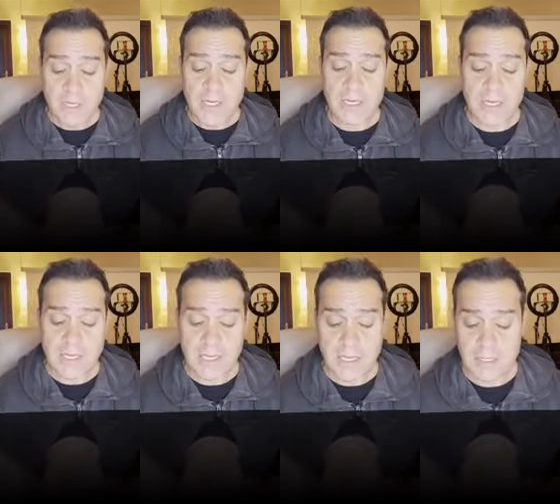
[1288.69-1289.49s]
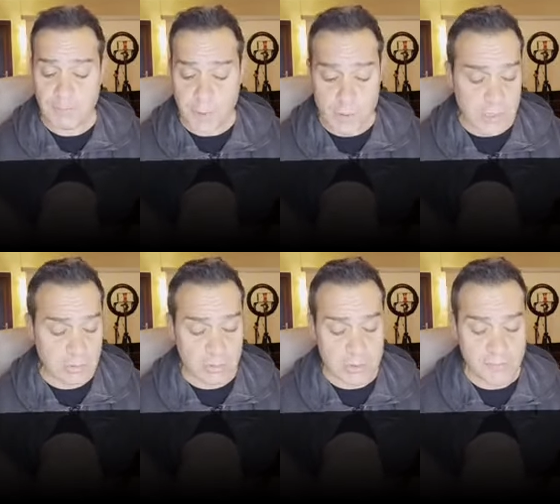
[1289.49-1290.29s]
era il più
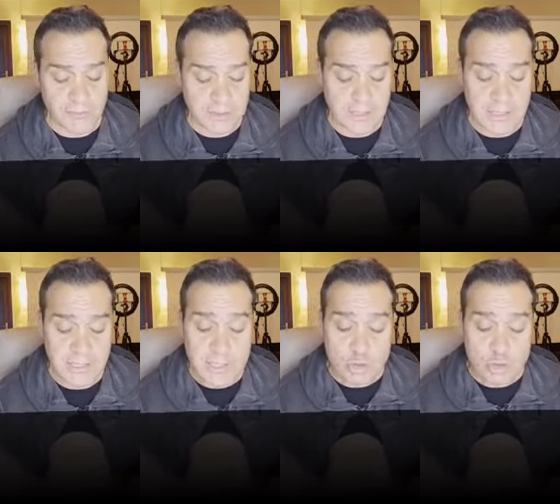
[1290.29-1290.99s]
onorato dei suoi fratelli,